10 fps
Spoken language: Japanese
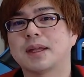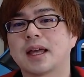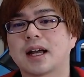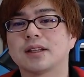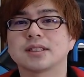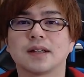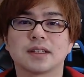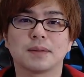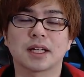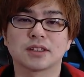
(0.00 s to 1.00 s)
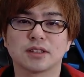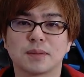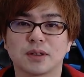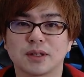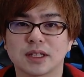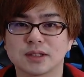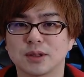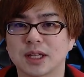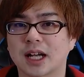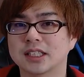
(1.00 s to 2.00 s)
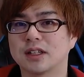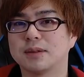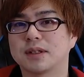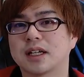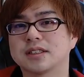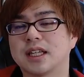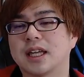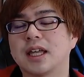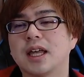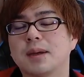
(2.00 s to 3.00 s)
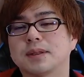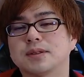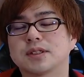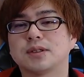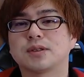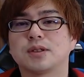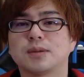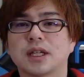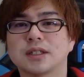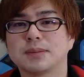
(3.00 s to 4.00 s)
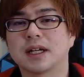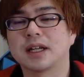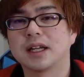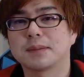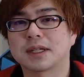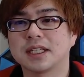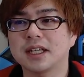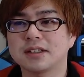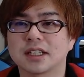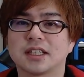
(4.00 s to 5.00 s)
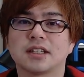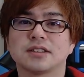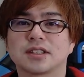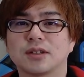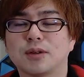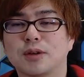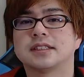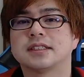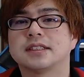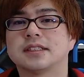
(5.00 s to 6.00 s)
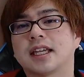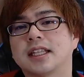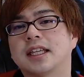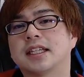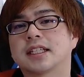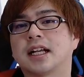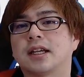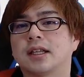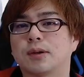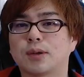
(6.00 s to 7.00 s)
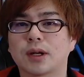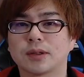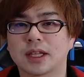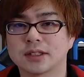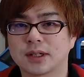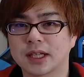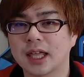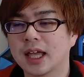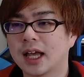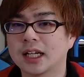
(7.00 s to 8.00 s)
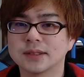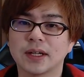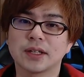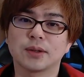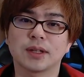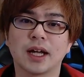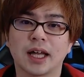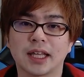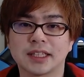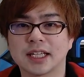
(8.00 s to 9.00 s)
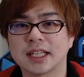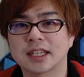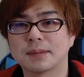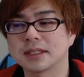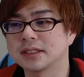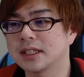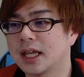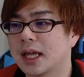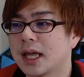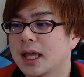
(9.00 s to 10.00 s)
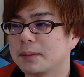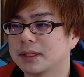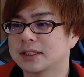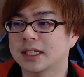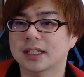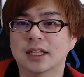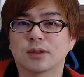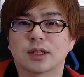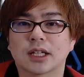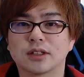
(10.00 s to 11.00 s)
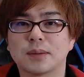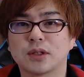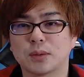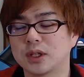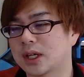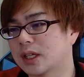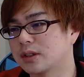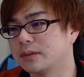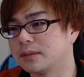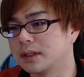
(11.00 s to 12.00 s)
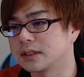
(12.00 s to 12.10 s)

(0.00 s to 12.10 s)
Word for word: えー、カード触ってみて遊んでみるとね、すごいなんか味わい深くて、まあ、その白黒もね、まあ、気になるるっちゃ気になるんですけど全体的にしっかりあのホラーのテストがね味わえるような、えデザインになってますんで、まあ、実際に手に取って遊んでみるのもいいかなと思いま